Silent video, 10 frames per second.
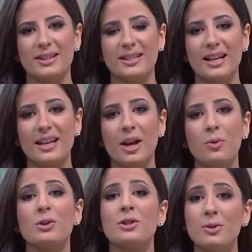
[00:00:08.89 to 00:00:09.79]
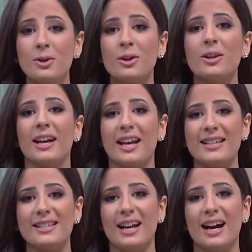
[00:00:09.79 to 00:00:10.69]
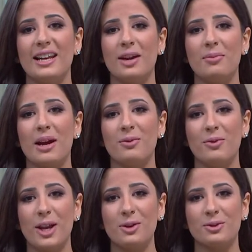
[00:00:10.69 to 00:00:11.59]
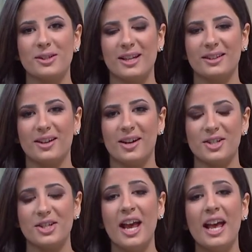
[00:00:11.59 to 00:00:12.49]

السلة ووصوله لكأس العالم 2019